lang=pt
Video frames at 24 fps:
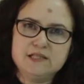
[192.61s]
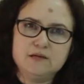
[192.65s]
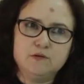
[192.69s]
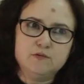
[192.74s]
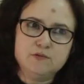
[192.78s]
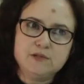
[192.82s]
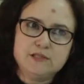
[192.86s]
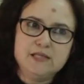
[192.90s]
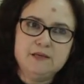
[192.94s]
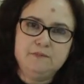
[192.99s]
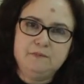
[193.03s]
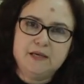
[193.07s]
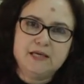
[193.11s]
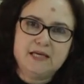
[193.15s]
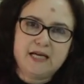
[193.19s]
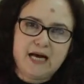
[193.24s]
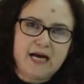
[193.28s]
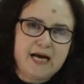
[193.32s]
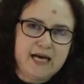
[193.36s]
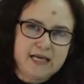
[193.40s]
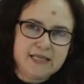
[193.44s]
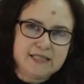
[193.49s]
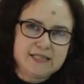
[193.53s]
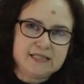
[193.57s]
os
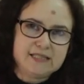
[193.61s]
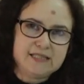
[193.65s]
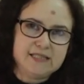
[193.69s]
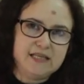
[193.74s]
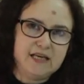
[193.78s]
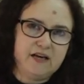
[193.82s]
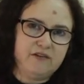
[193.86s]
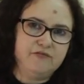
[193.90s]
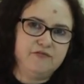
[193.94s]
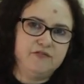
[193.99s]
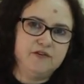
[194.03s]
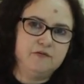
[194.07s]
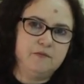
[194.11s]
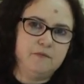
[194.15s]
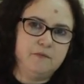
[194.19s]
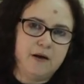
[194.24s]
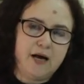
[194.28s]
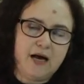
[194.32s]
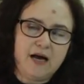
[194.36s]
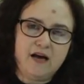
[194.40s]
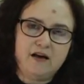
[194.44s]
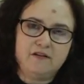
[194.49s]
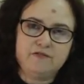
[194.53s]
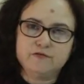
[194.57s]
liberais que
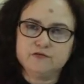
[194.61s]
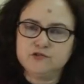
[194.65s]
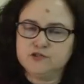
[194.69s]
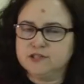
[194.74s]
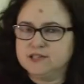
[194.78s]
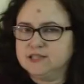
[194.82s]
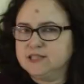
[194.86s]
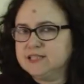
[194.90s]
afirmavam já